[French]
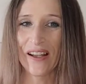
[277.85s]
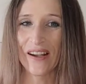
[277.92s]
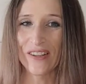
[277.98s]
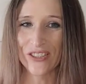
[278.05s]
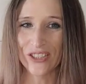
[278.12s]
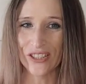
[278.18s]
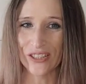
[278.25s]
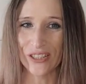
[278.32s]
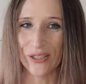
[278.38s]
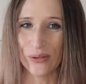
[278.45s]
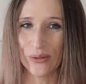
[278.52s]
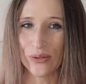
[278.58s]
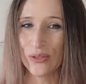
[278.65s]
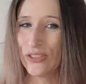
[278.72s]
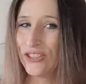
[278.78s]
quand je l'ai
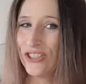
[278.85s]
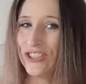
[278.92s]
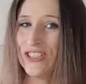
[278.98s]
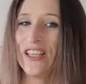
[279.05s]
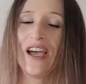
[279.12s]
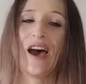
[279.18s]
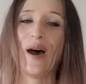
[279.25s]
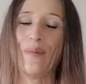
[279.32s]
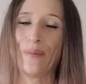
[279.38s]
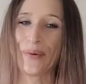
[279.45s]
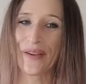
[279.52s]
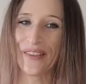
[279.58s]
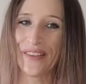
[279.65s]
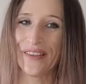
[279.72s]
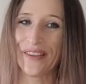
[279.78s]
lu, j'ai
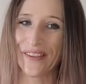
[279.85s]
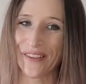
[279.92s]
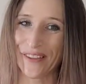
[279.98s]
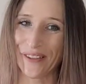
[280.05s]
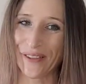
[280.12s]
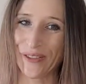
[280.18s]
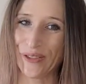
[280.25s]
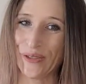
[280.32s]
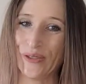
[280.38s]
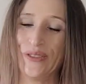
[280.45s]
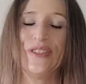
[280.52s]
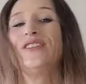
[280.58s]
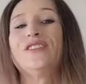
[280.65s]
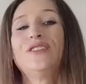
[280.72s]
appris quelque chose.